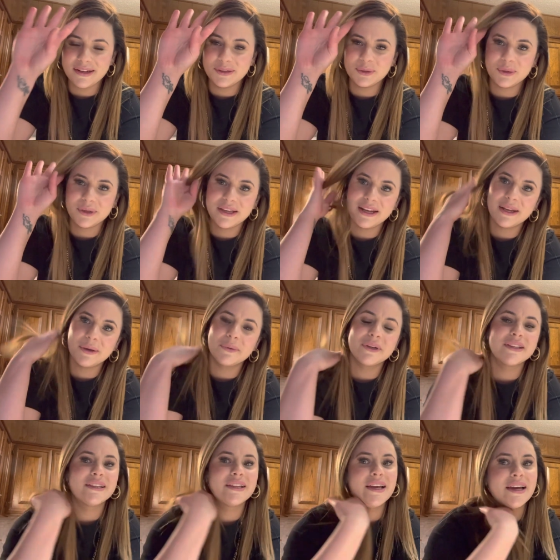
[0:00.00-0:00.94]
Entonces ya le
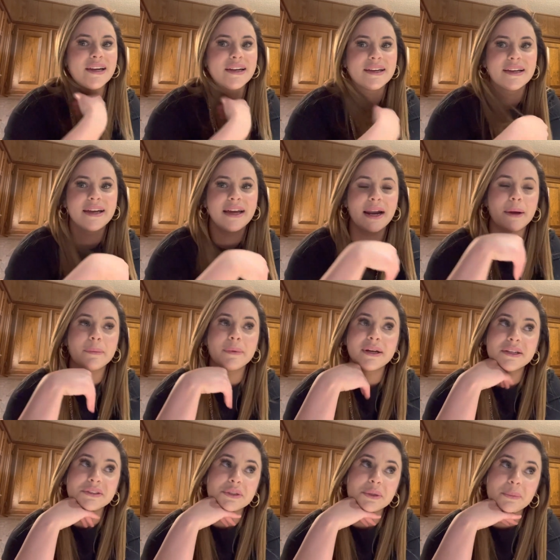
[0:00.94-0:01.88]
voy a estar
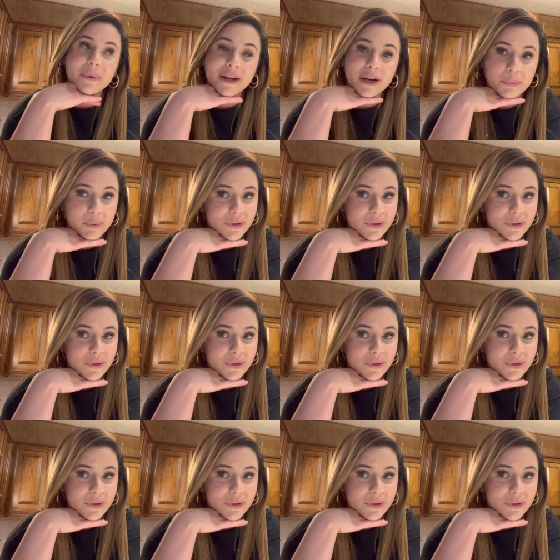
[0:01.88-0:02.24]
grabando para